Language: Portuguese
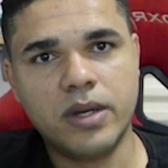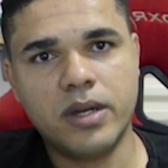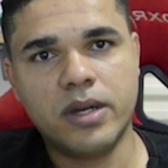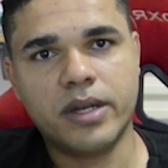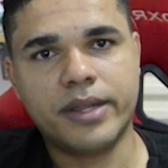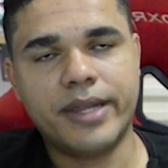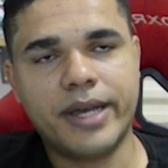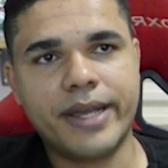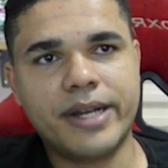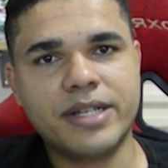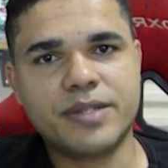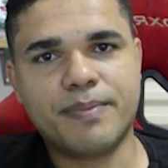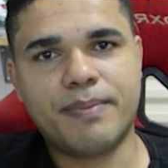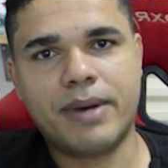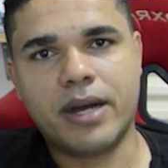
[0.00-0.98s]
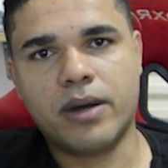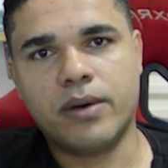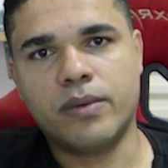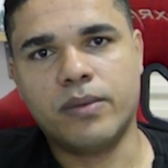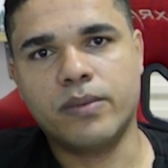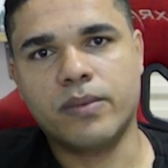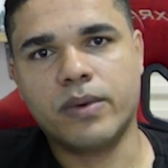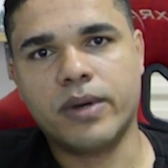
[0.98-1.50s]
Daí eles
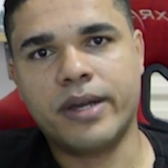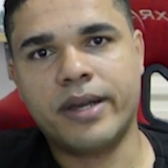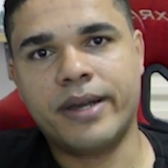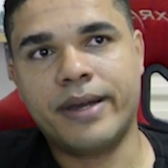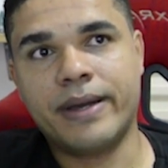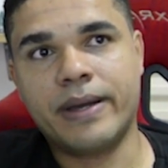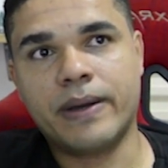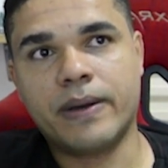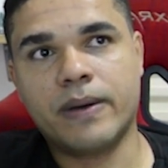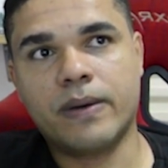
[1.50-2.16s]
pagam, é,